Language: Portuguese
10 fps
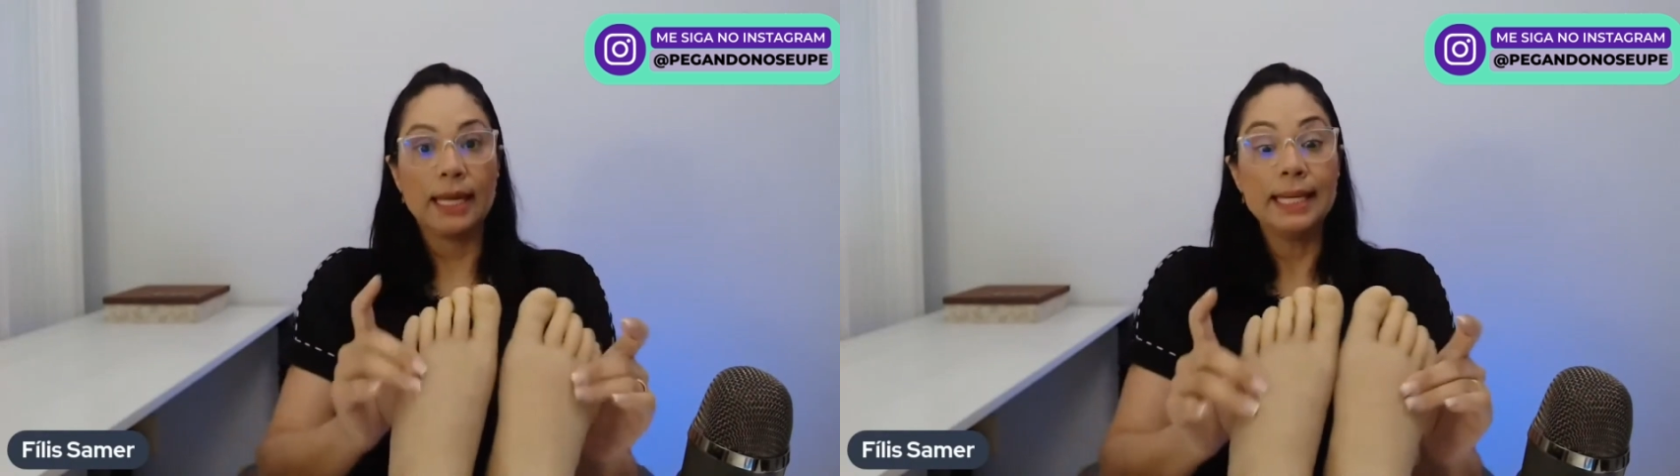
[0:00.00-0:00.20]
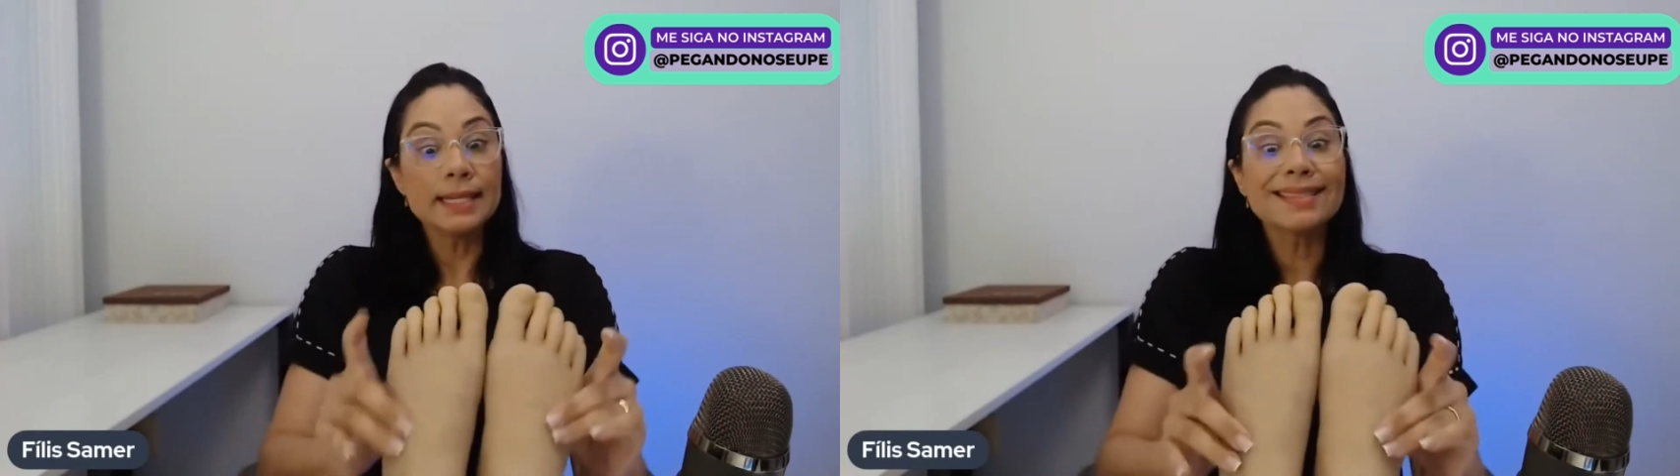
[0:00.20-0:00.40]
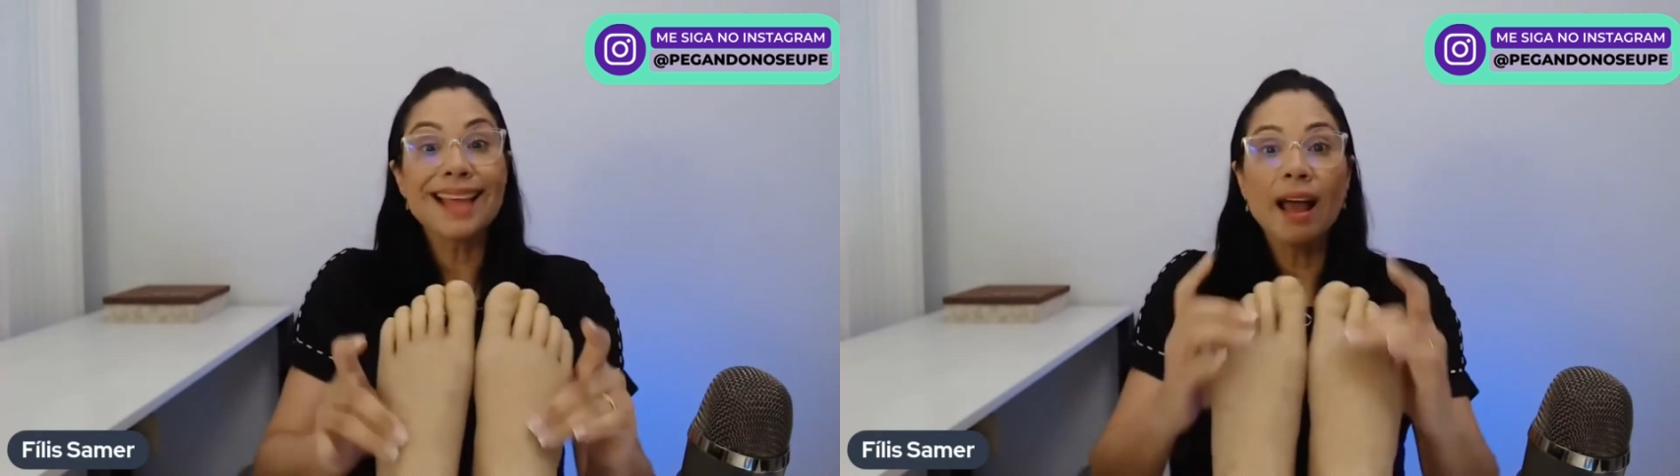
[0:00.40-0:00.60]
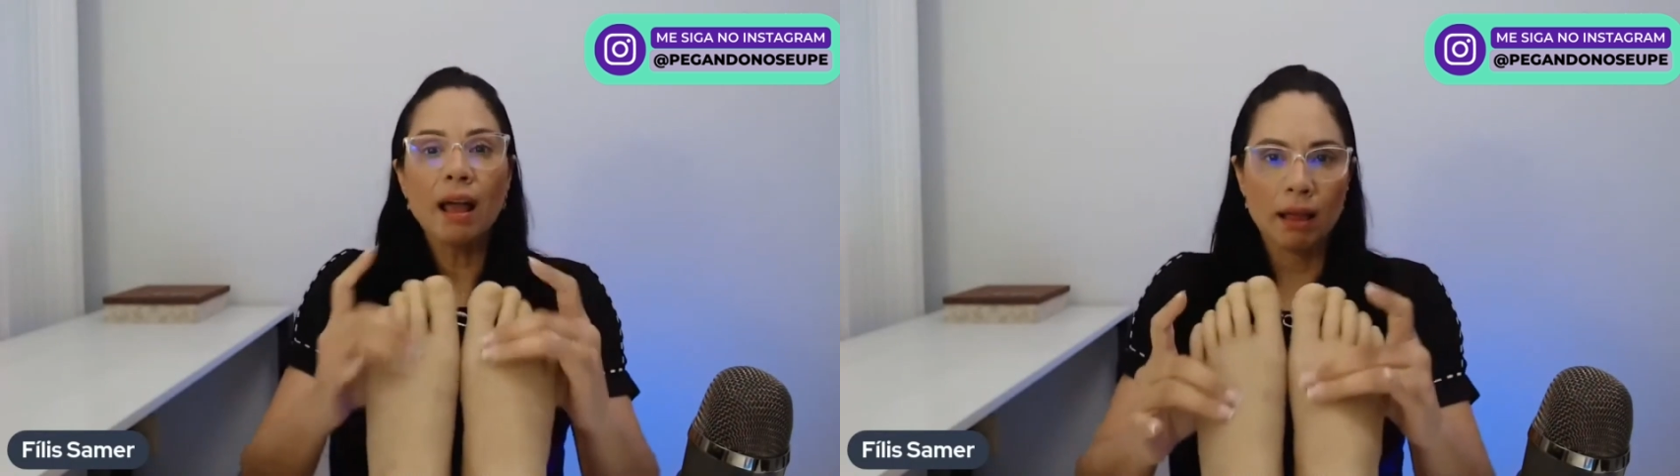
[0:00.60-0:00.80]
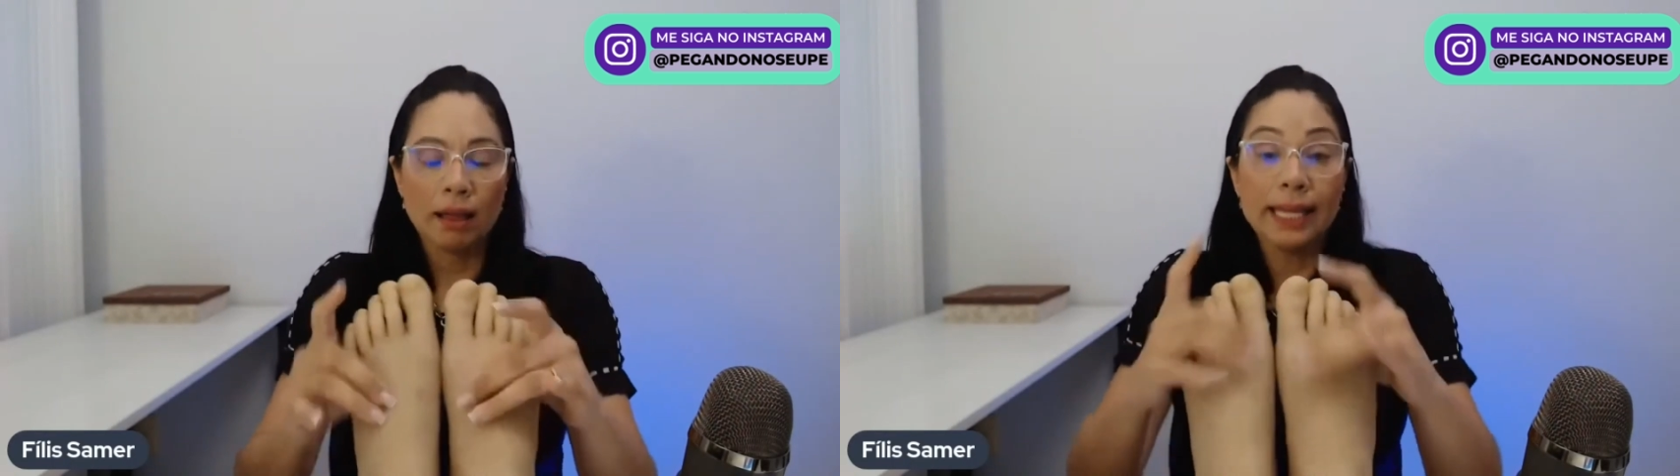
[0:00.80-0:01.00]

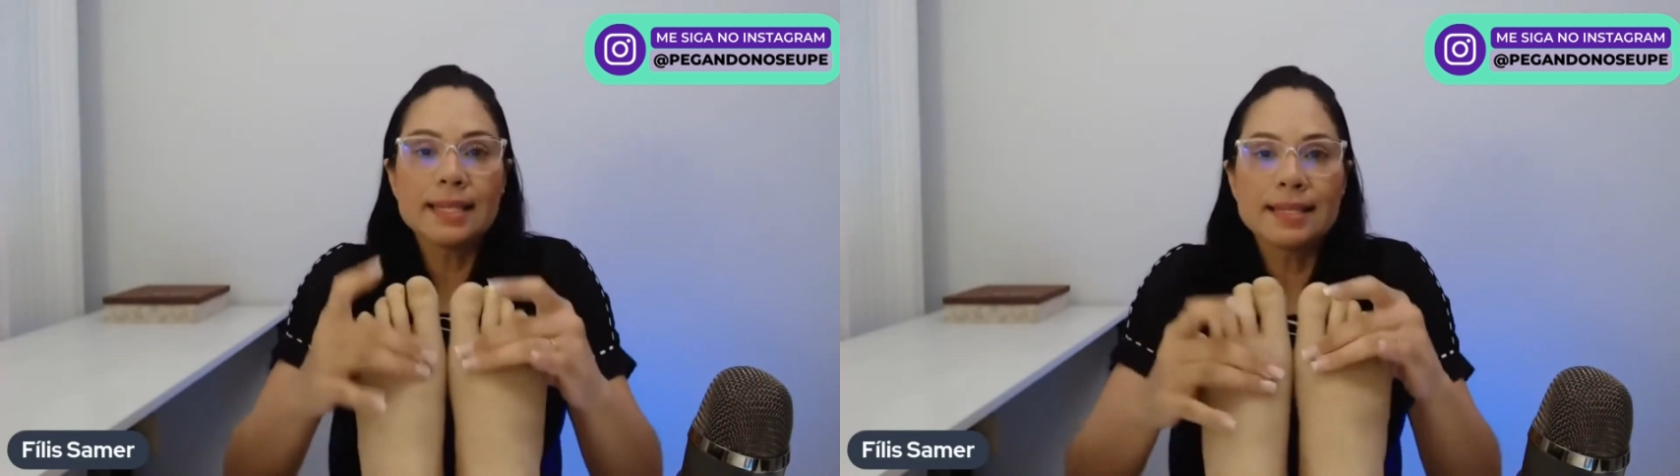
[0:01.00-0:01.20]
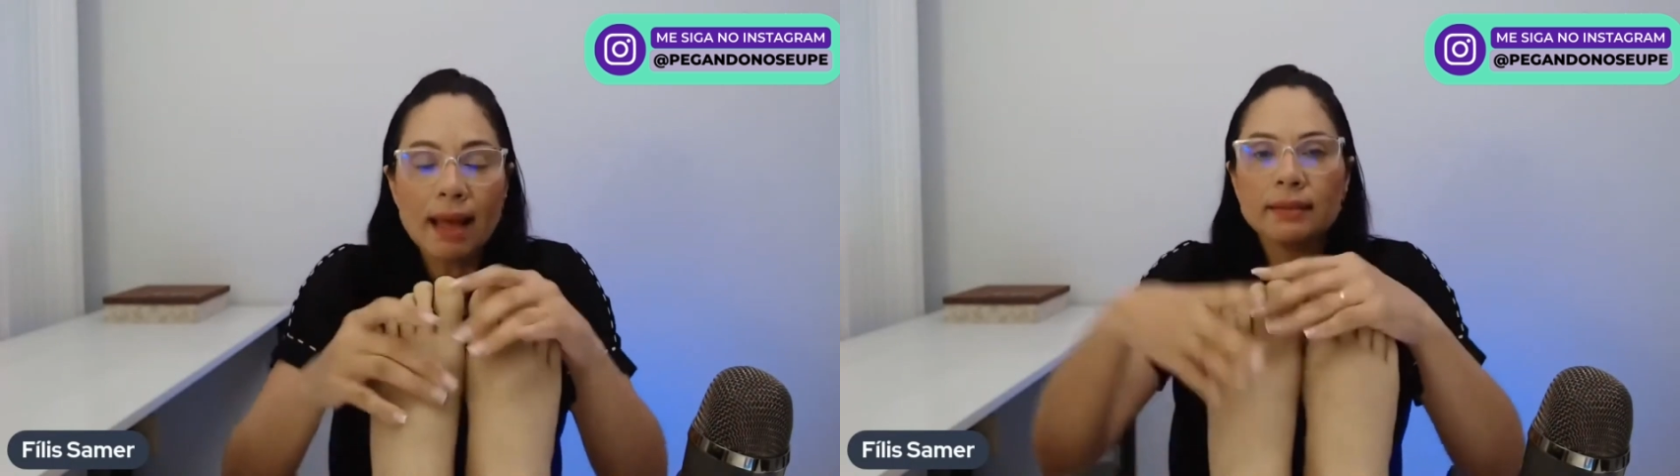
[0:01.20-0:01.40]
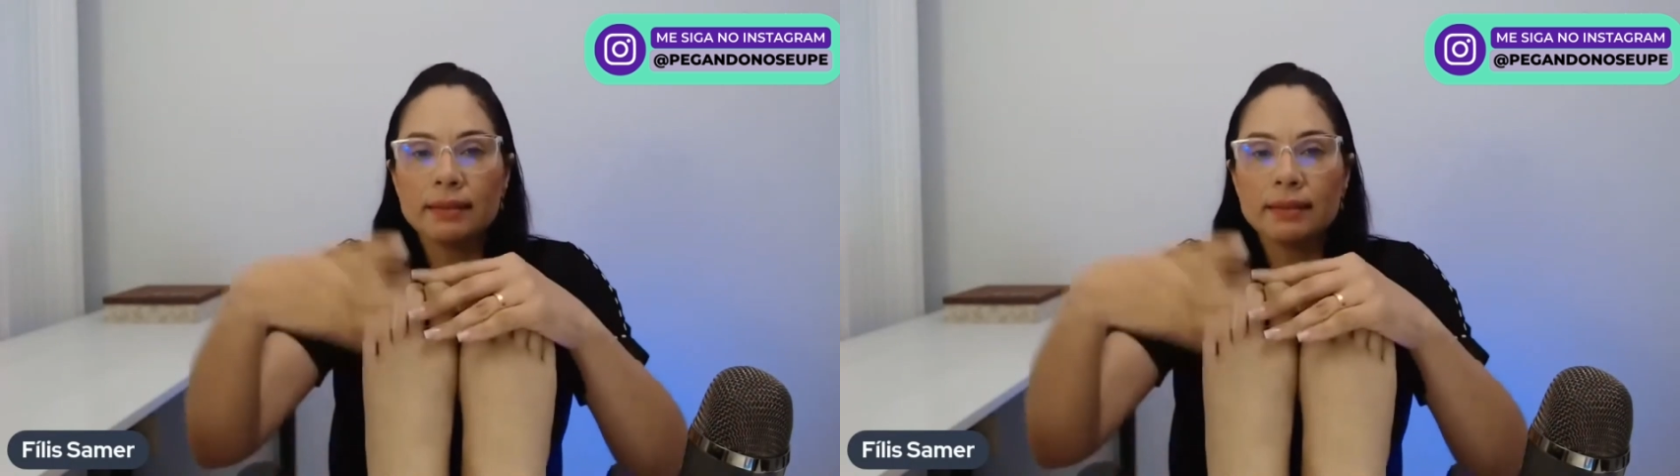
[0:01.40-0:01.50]
está, está